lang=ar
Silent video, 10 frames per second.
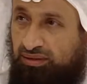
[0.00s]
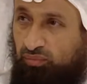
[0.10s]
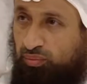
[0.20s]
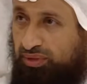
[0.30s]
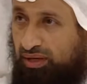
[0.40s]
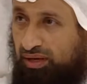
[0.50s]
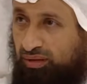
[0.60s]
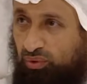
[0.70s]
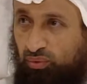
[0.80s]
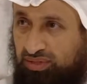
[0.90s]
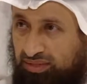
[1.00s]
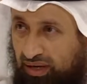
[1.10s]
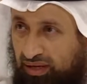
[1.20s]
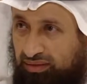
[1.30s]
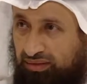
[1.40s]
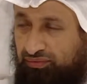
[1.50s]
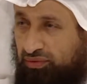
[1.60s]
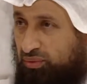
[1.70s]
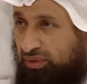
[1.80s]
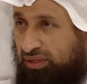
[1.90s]
مبتغاه وهو السعادة في
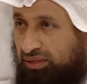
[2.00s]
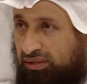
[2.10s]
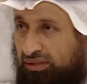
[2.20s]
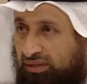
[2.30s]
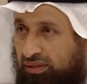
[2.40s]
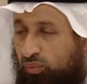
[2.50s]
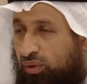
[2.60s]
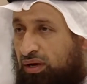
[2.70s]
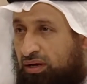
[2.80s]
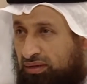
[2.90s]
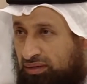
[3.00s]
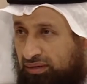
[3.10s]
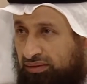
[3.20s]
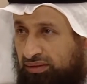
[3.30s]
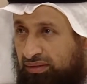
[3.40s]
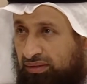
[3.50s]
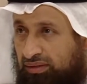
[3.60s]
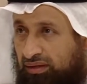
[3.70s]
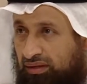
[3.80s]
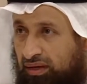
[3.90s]
الدنيا والآخرة
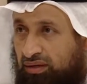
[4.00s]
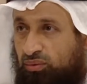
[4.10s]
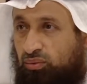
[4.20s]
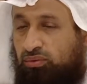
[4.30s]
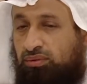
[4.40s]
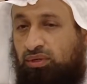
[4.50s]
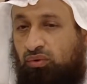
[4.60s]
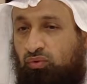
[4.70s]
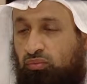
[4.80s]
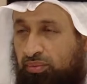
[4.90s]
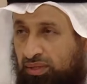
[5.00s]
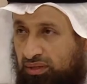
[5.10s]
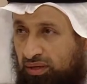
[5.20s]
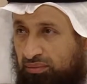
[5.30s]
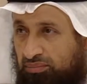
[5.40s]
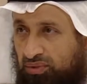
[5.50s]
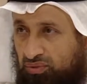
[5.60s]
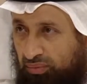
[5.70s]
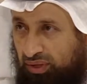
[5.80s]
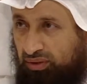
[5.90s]
حيث يقوم برضا ربه
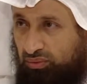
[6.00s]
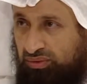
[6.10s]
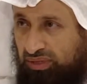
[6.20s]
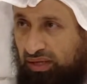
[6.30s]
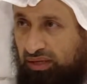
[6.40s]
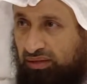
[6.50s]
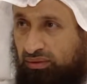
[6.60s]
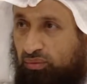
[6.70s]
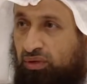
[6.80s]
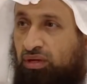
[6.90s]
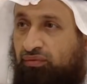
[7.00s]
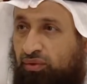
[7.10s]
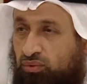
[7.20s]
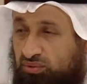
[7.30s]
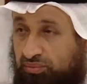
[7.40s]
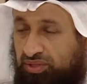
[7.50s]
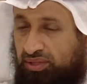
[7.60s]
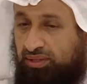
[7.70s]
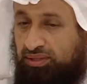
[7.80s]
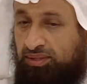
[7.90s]
سبحانه وتعالى والفوز
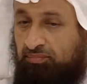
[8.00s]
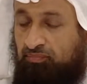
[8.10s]
بجنته